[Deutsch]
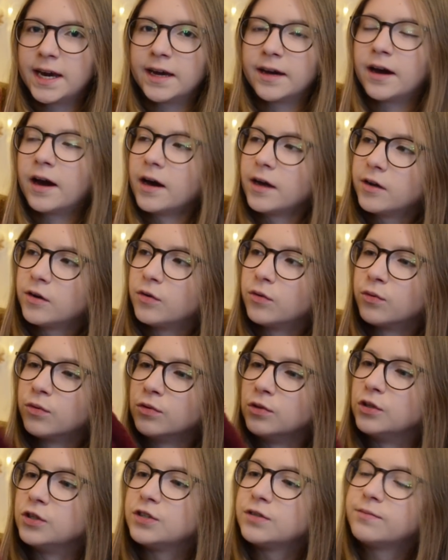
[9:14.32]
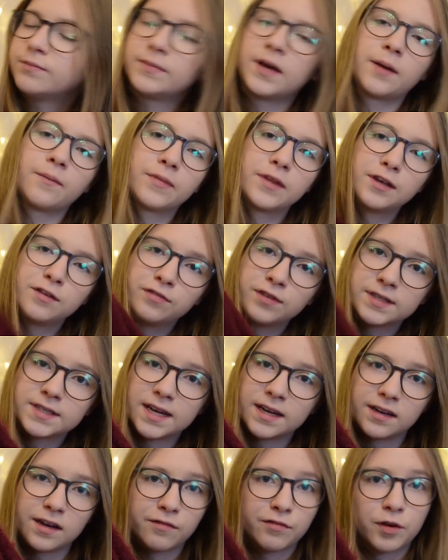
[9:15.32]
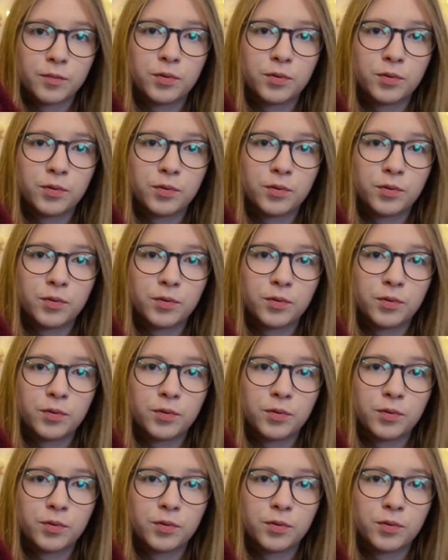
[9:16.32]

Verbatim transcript: eng an und ja, ich finde es halt einfach